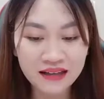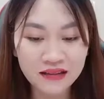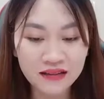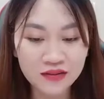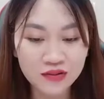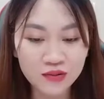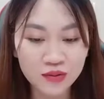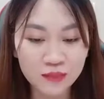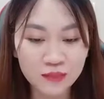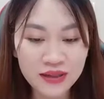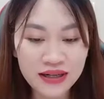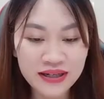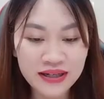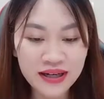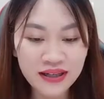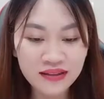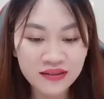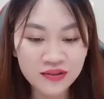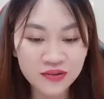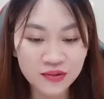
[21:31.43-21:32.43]
hướng xuống mặt
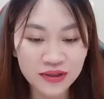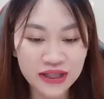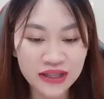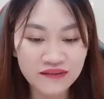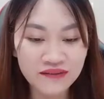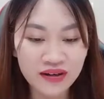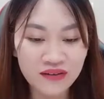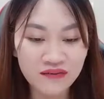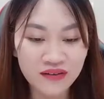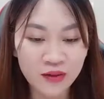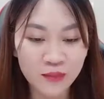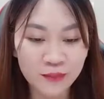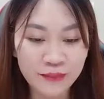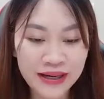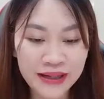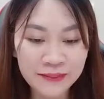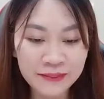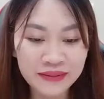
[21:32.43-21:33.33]
đất rồi đi vào phòng bếp.